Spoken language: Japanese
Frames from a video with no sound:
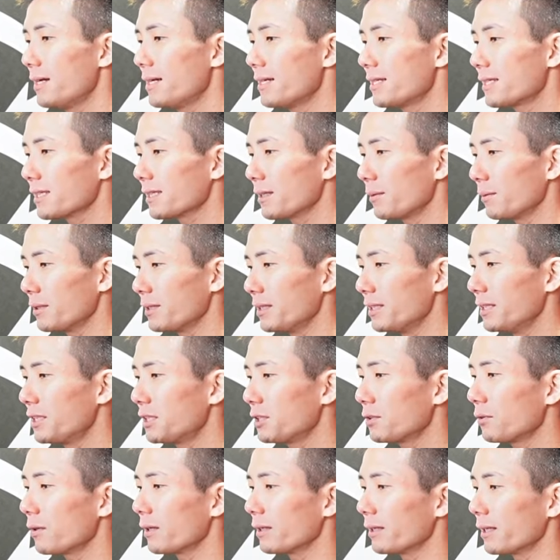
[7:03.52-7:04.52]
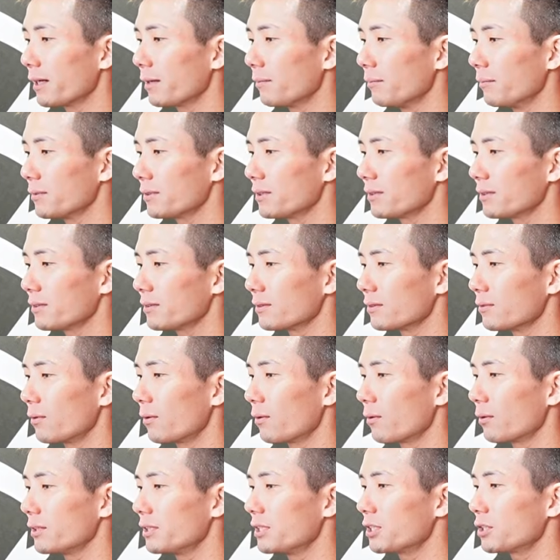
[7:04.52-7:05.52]
しかも衣装がなんかもうすごいこれ
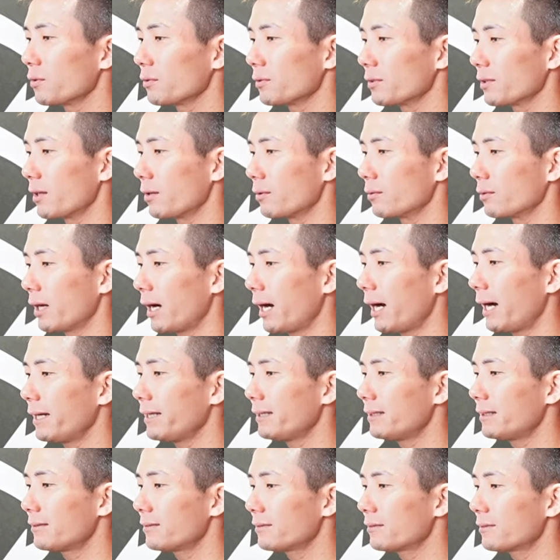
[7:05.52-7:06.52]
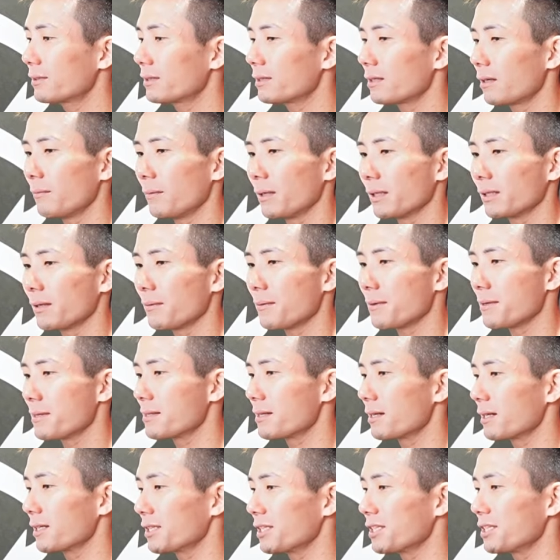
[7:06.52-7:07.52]
衣装っていうかこれ履いてる靴がまた珍
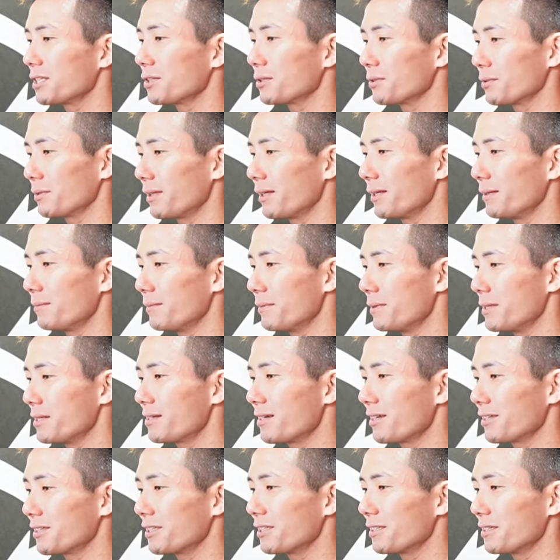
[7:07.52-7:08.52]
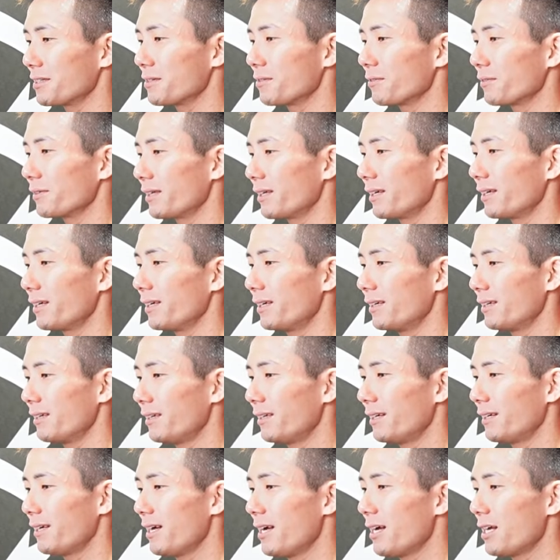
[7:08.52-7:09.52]
しいですよね珍しいですよね
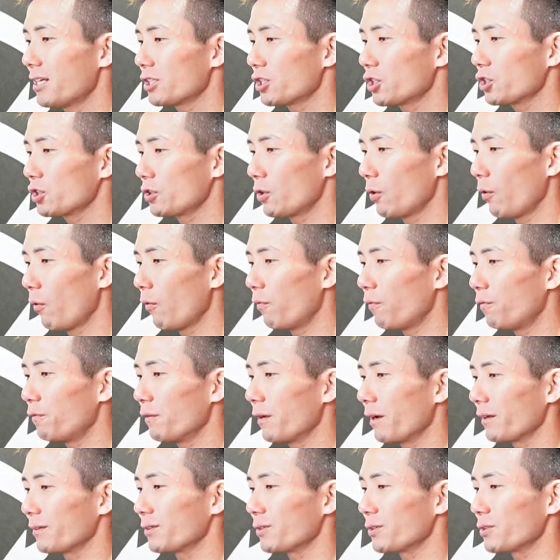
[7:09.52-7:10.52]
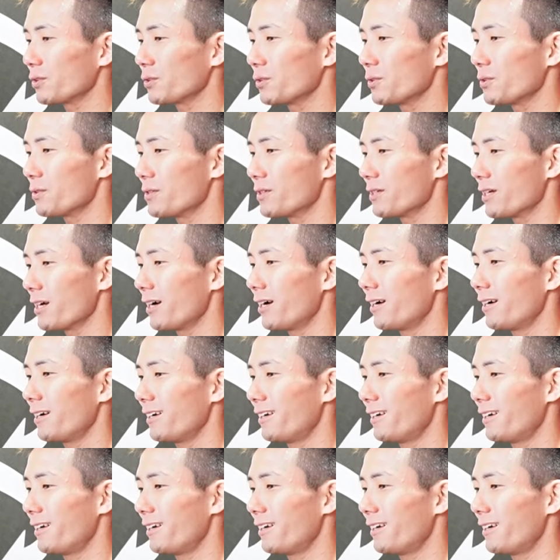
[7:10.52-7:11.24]
超フラットシューズじゃん